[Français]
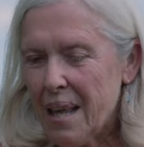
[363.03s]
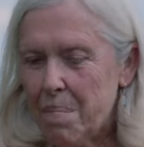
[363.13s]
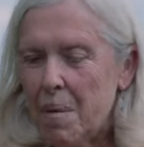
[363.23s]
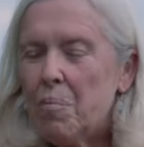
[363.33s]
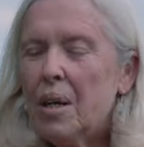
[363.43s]

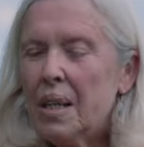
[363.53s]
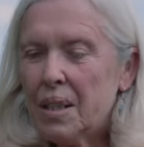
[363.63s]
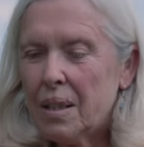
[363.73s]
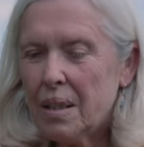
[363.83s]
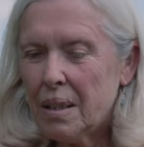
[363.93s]
mais moi,
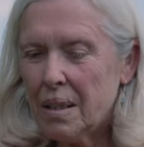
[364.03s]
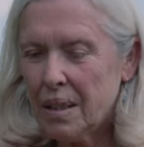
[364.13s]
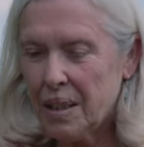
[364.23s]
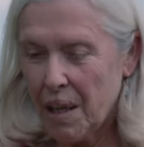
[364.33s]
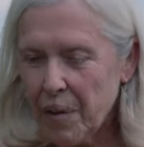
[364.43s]

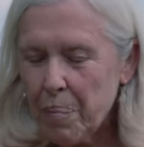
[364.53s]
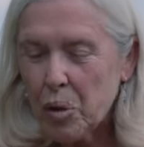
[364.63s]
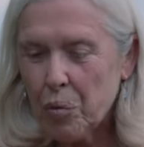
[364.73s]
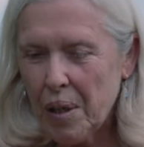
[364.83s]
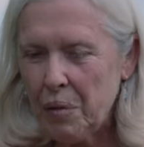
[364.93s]
j'avais
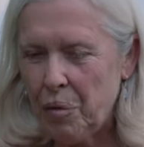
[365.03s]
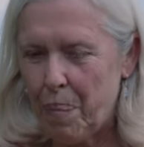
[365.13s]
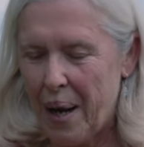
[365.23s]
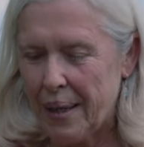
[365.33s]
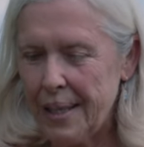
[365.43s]
besoin de vous
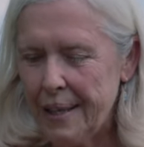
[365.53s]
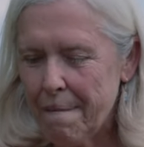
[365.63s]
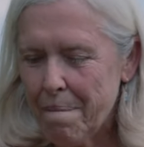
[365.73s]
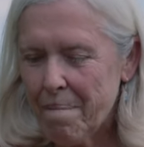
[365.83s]
parler.